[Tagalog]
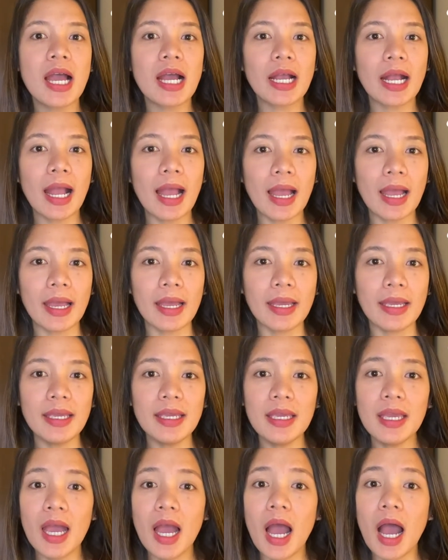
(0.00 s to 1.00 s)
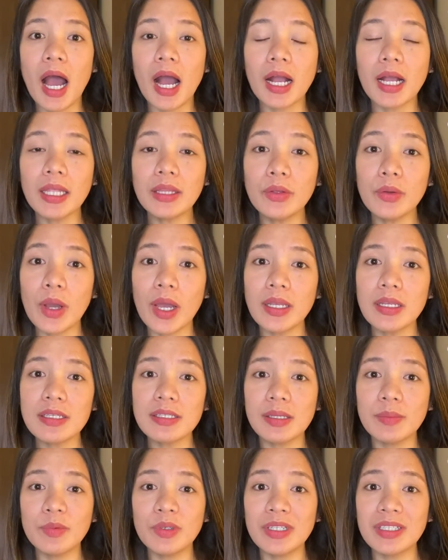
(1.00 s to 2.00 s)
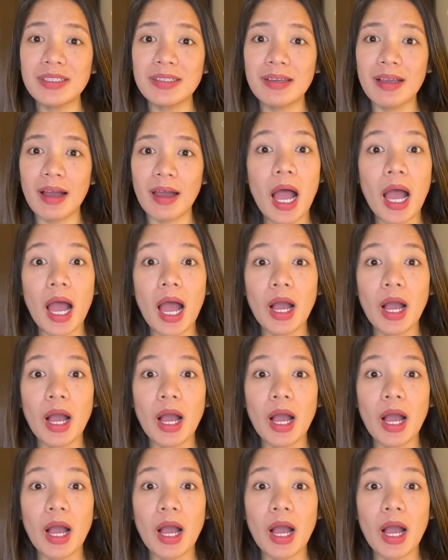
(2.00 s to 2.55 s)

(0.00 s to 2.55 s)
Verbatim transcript: Kay, ang katong Anna Simonet guys,